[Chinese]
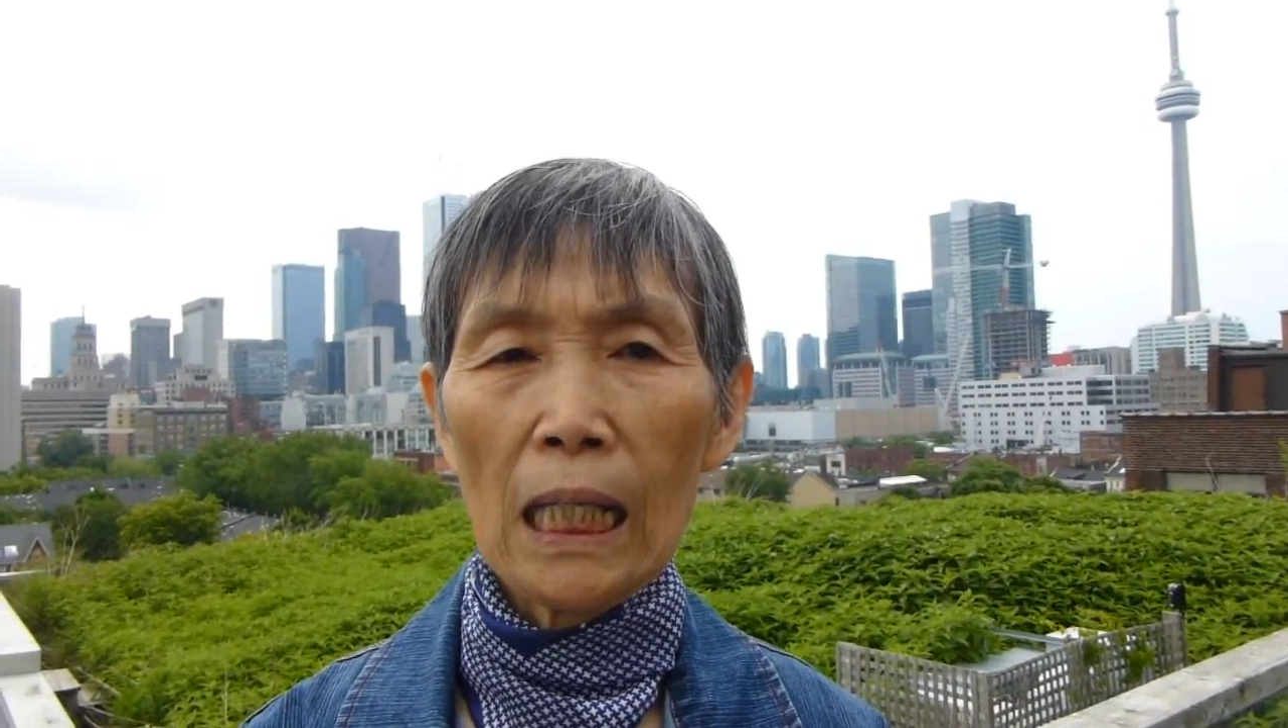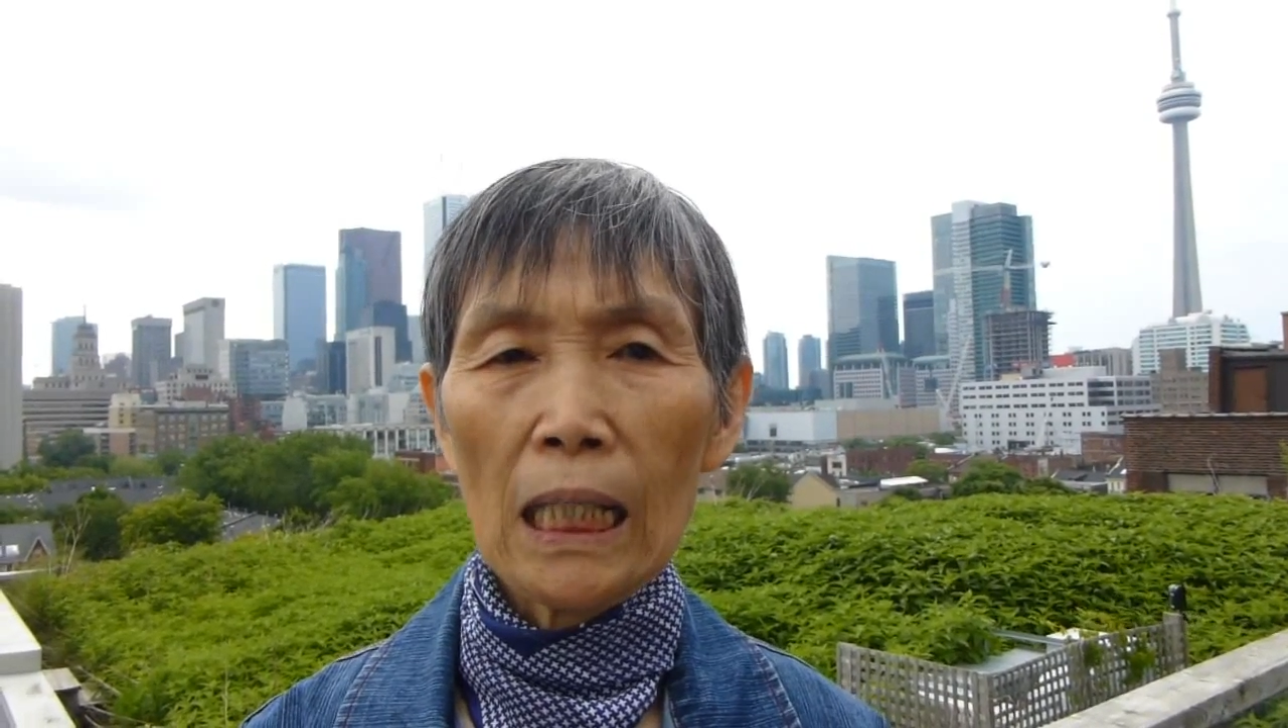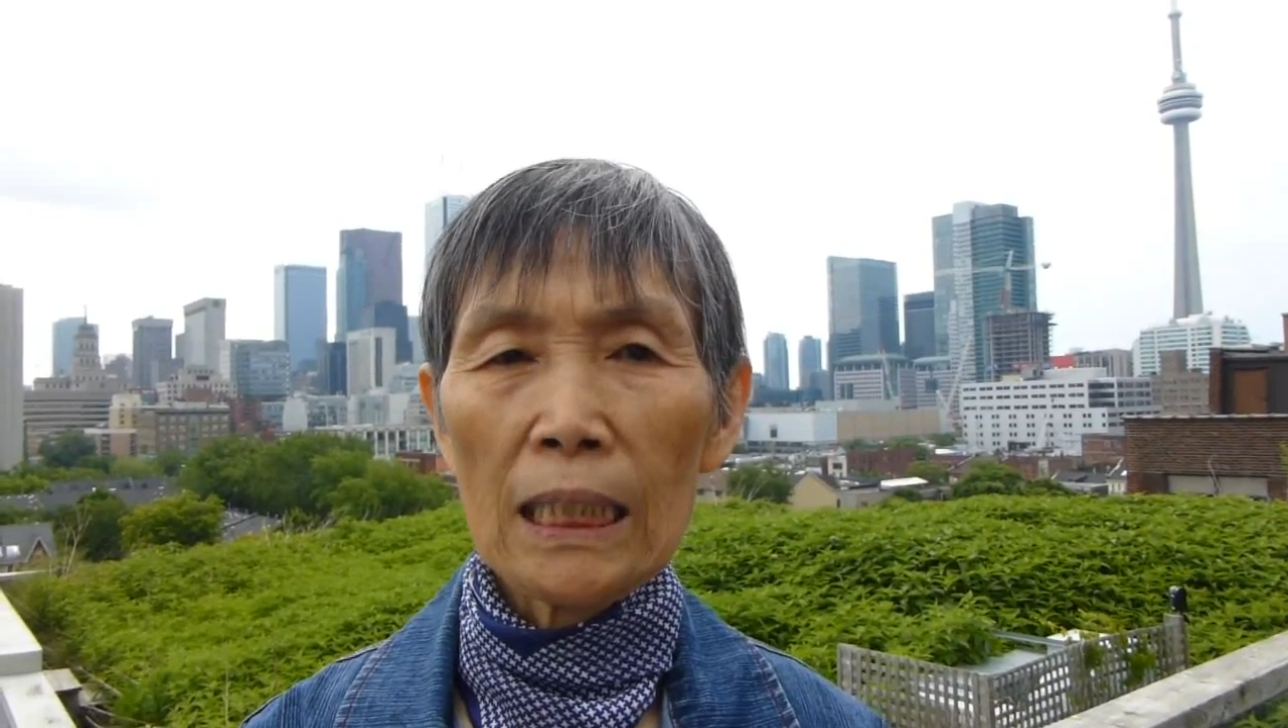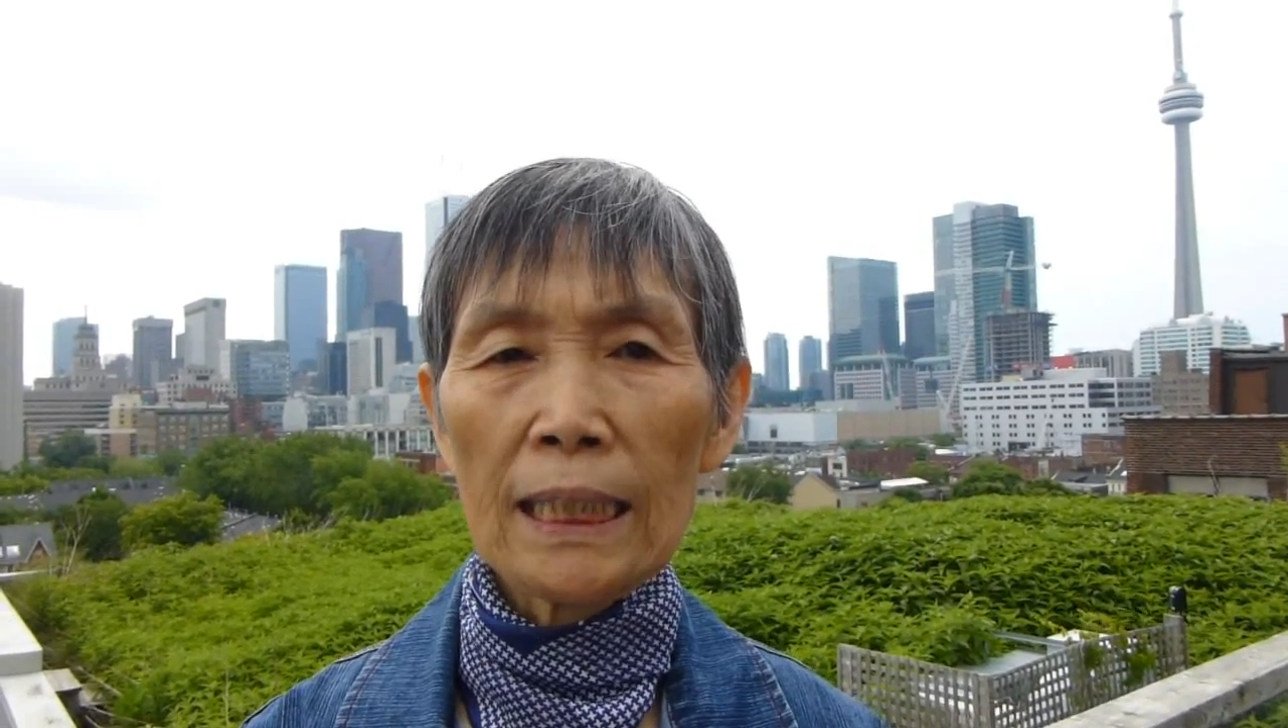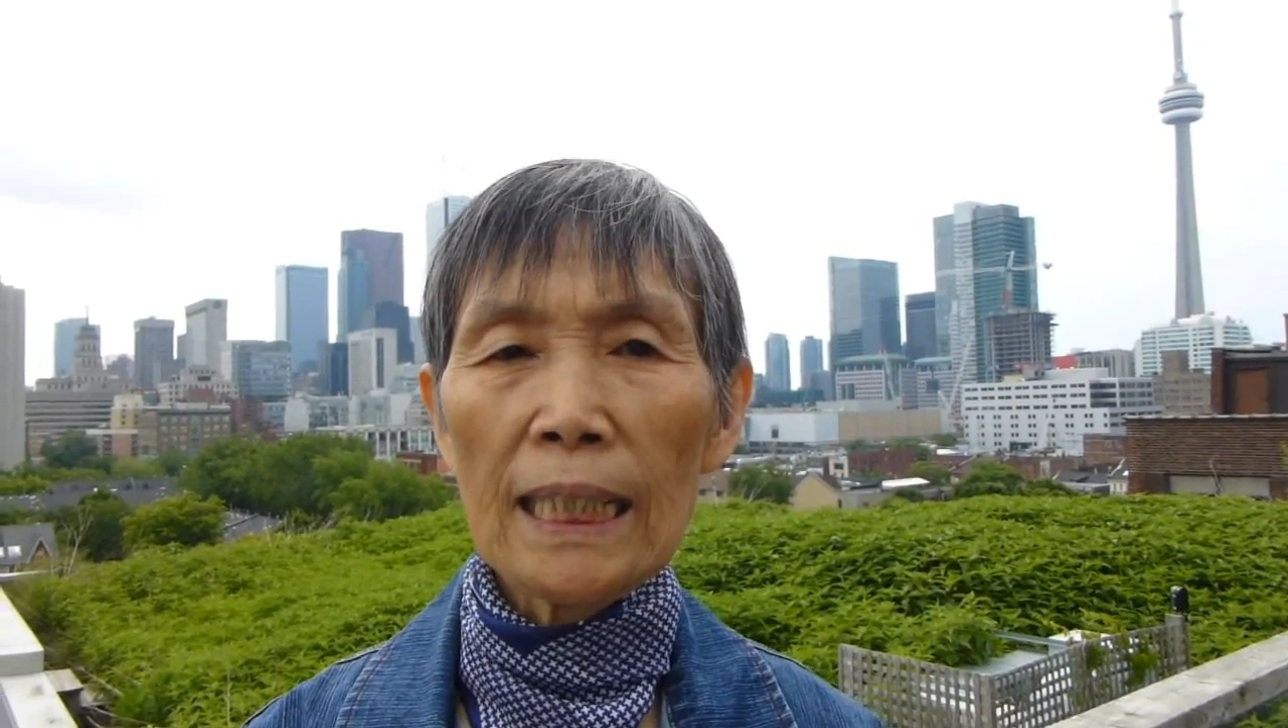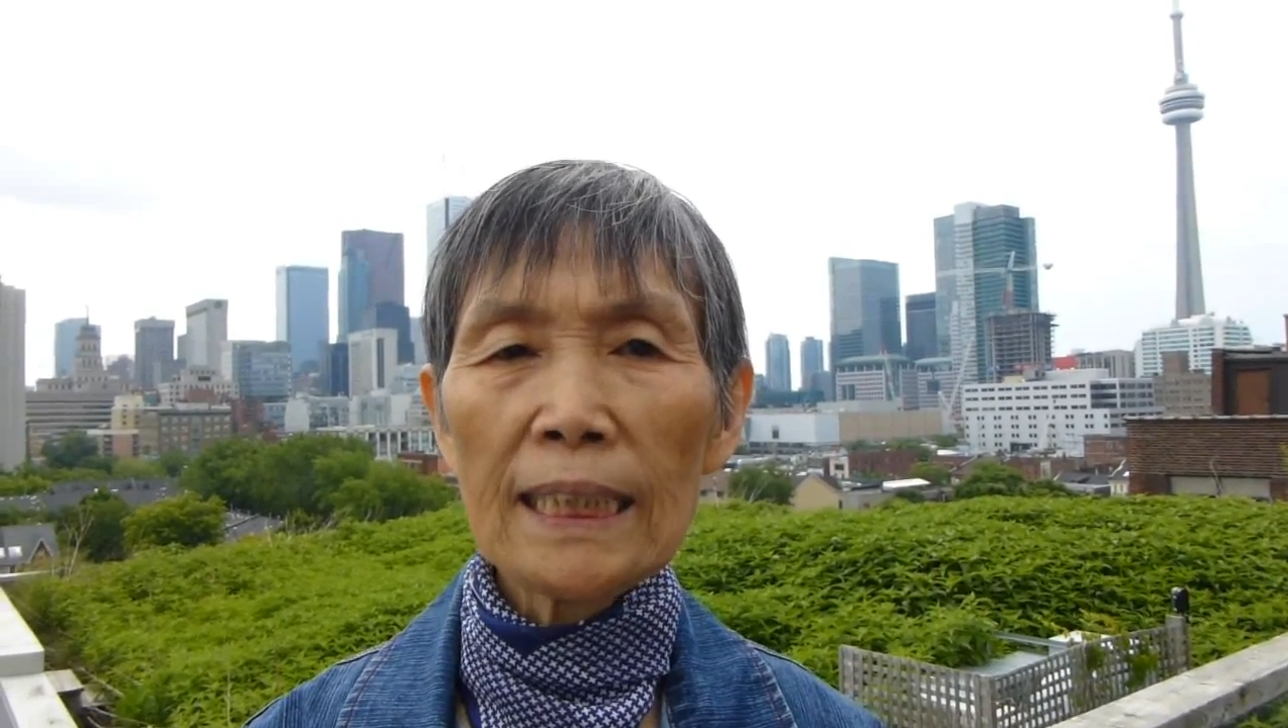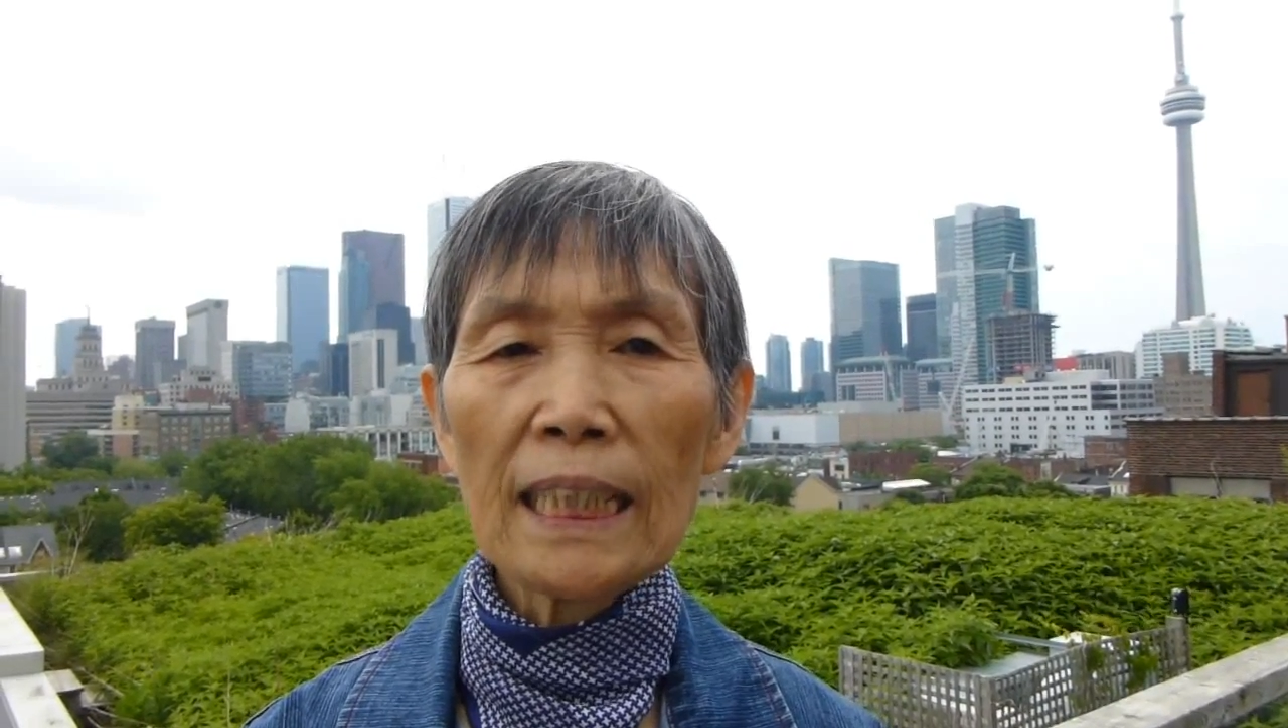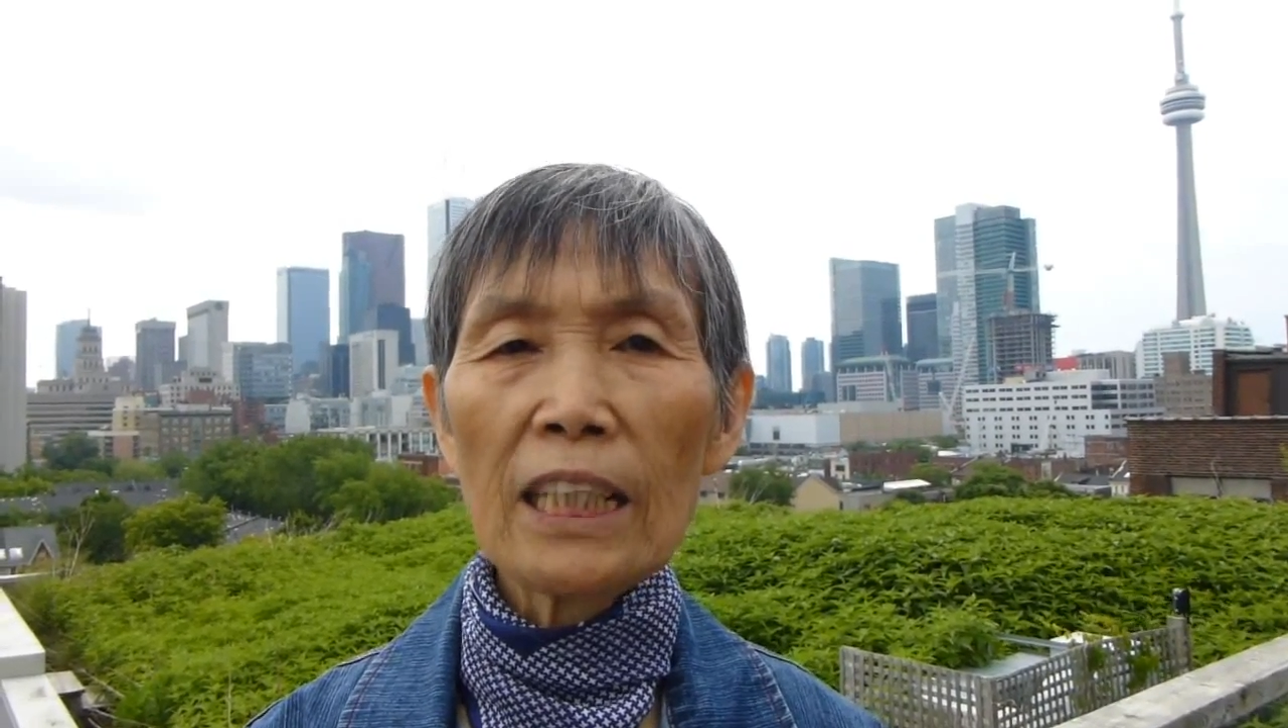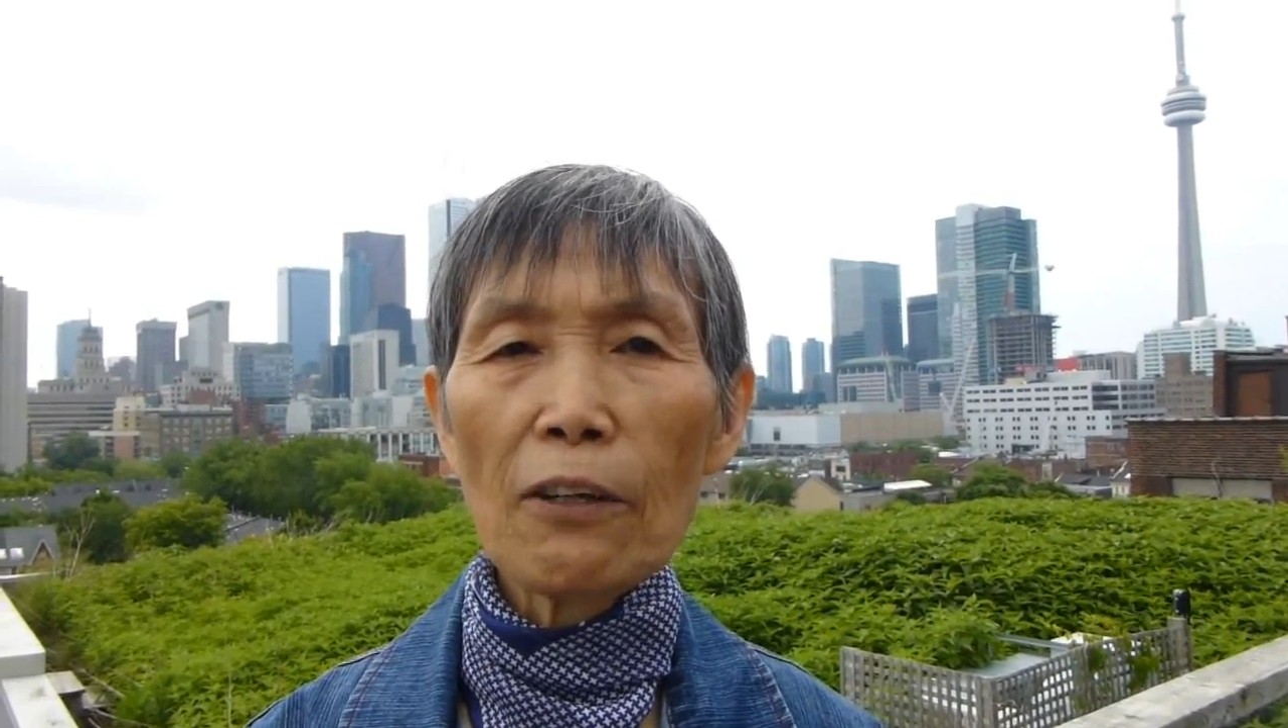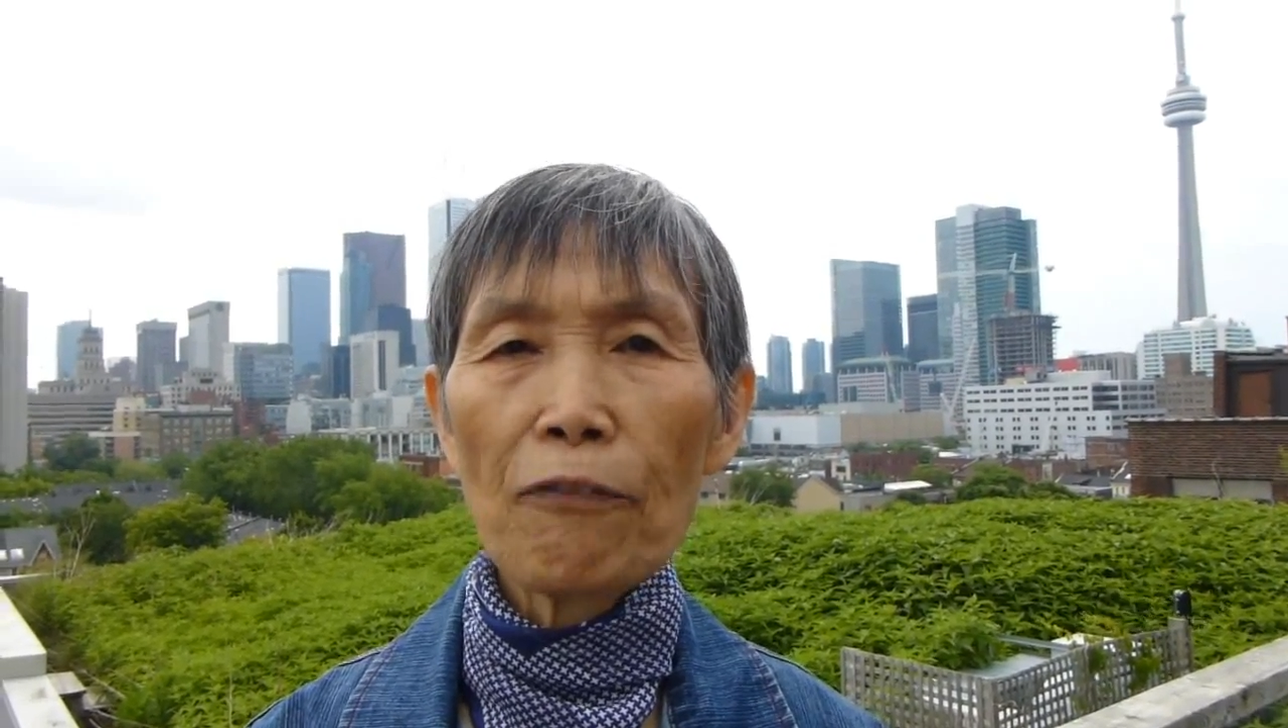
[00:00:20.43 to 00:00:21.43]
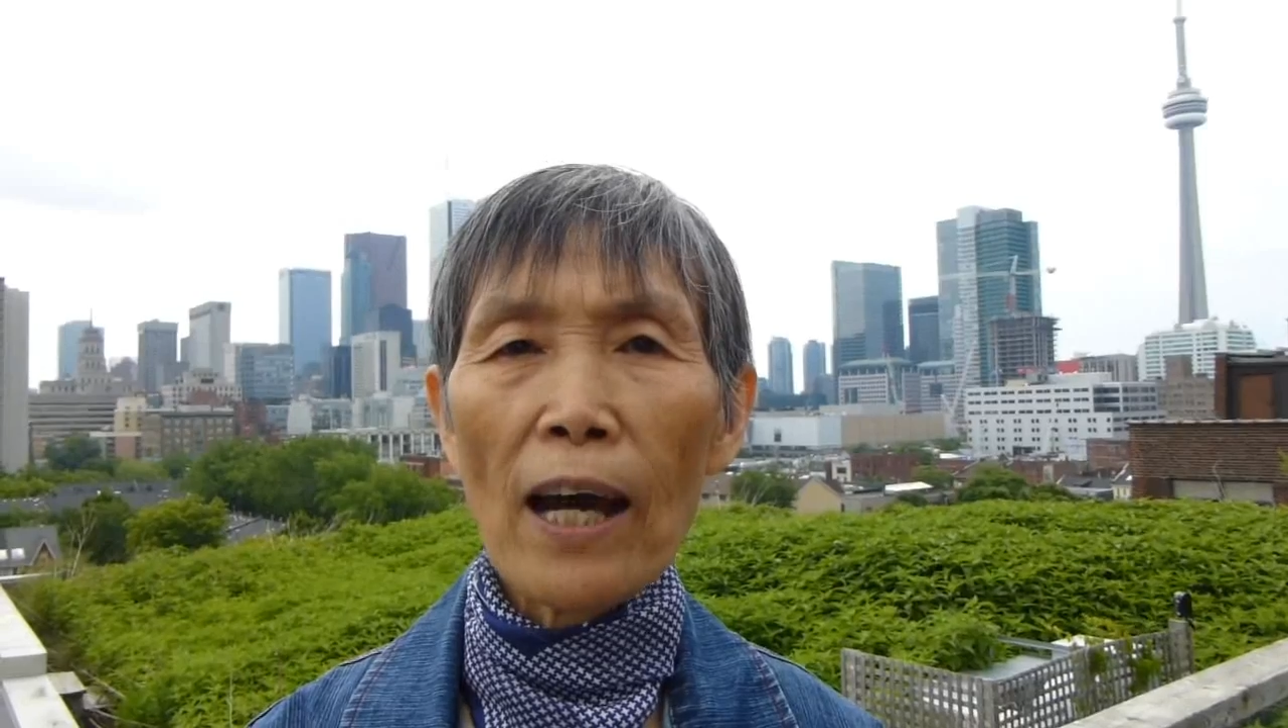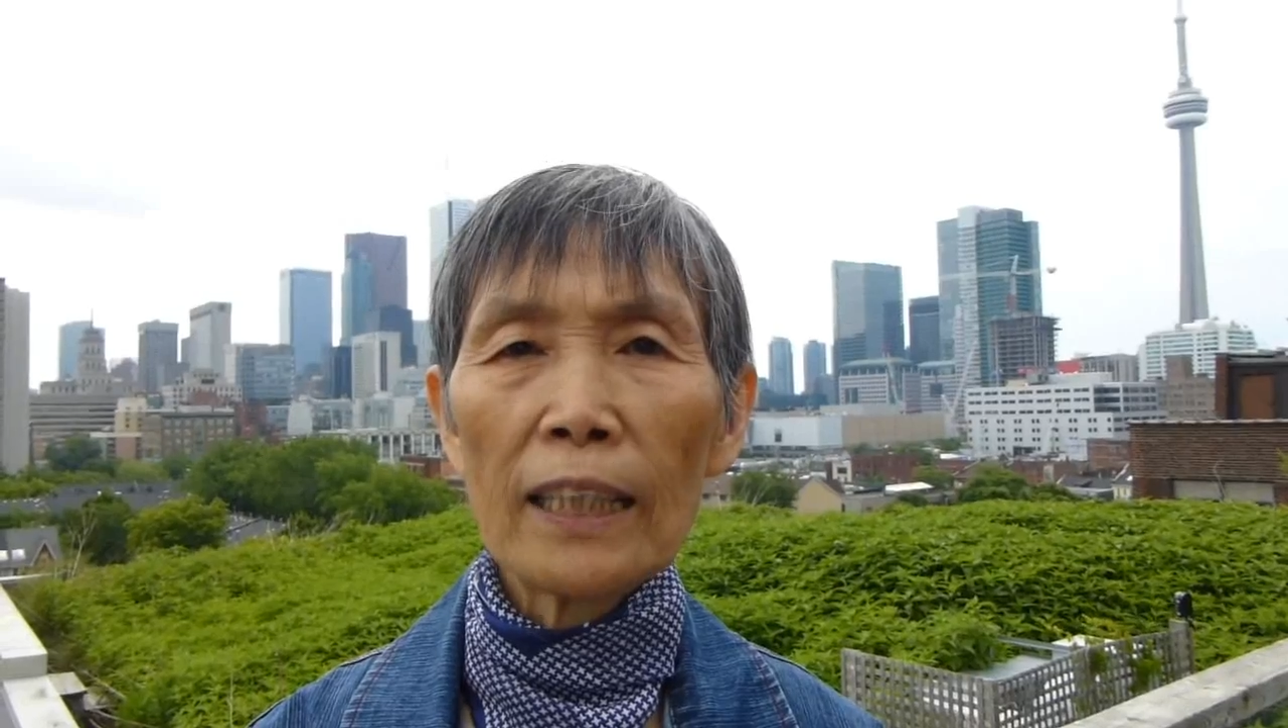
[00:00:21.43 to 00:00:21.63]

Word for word: 新森林法